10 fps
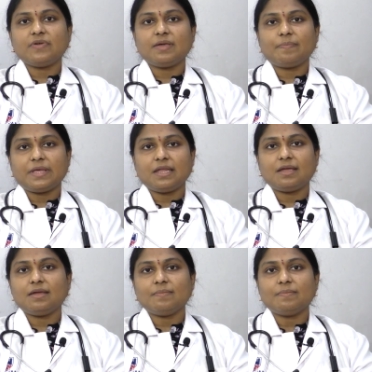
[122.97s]
అవి
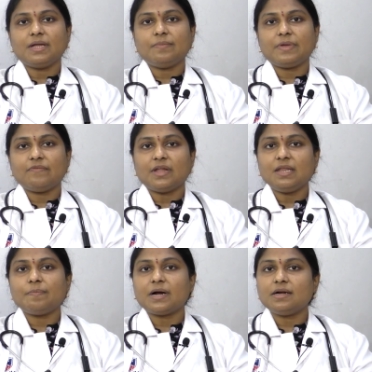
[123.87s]
పెరిగి మనం
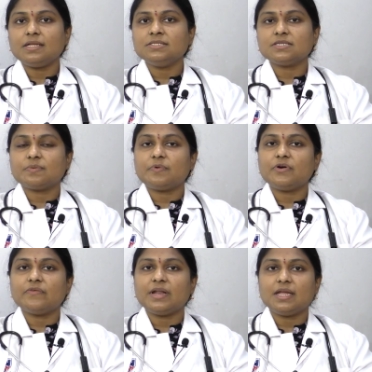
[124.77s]
ఇవన్నీ
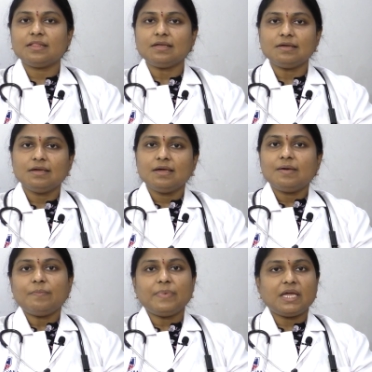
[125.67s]
పాటించకపోవడం అనేది
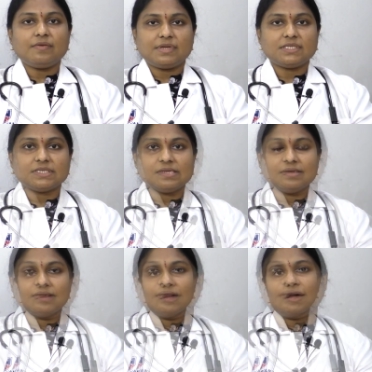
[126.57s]
మెయిన్ రీజన్
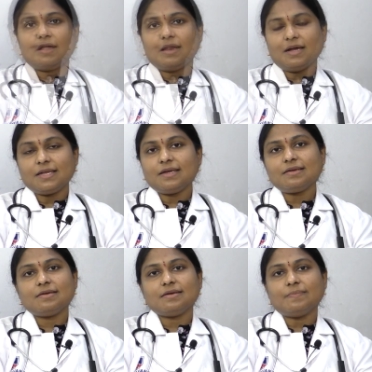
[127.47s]
అలాగే
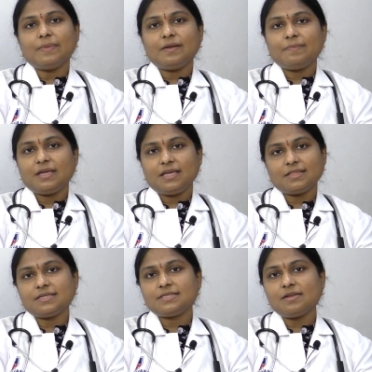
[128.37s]
మనం ఈ
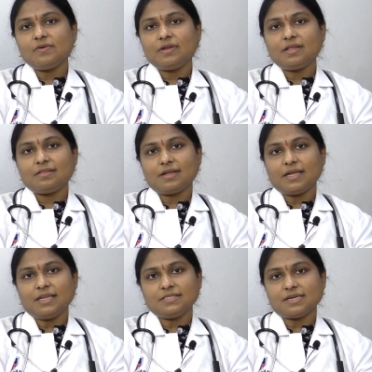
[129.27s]
దశలోనే
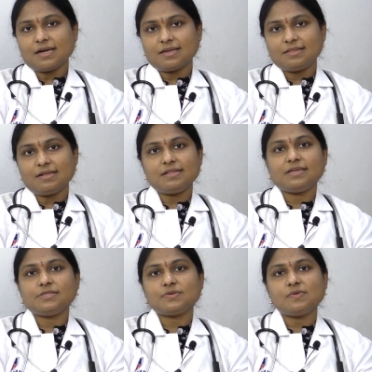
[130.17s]
తగిన జాగ్రత్తలు
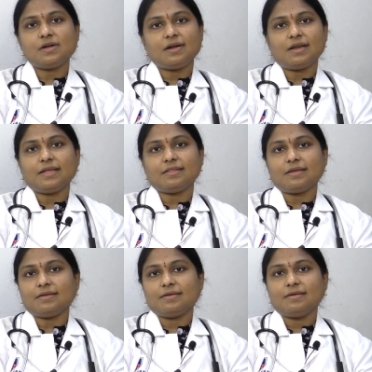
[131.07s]

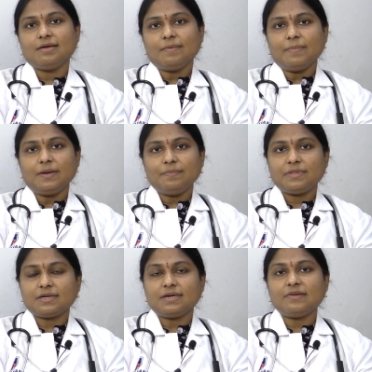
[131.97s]
తీసుకున్నట్లయితే మనం
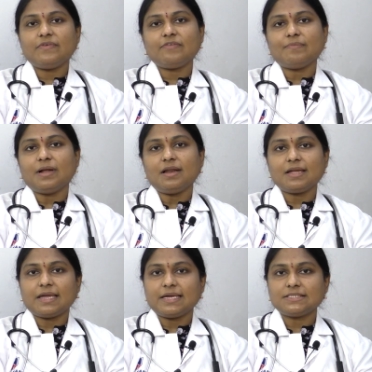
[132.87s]
థర్డ్ వేవ్ మళ్ళీ
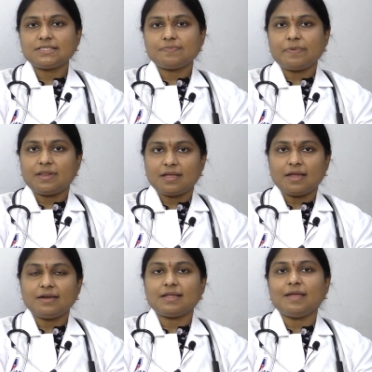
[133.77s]
కేసెస్
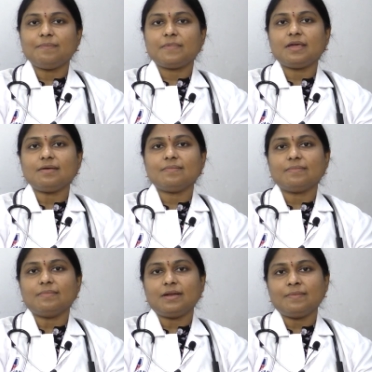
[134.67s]
పెరిగే టైంకి
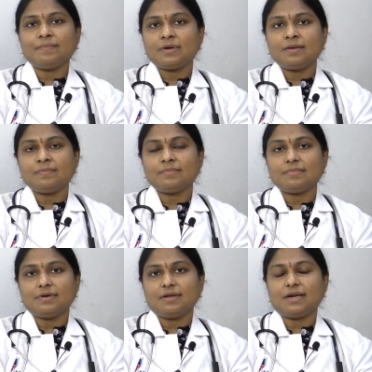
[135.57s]
మనం మనం
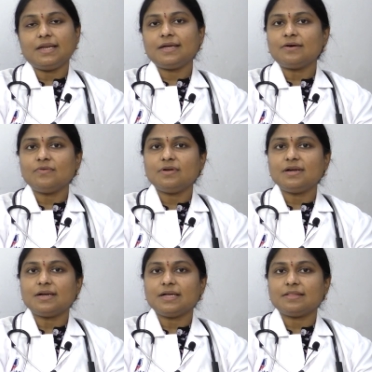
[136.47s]
రెడీగా
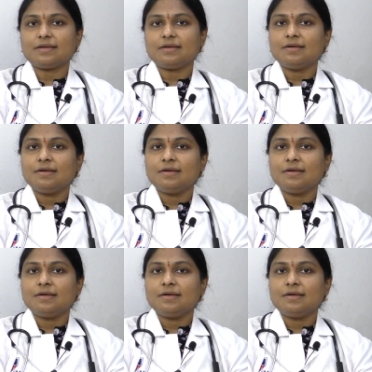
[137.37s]
ఉన్నట్లయితే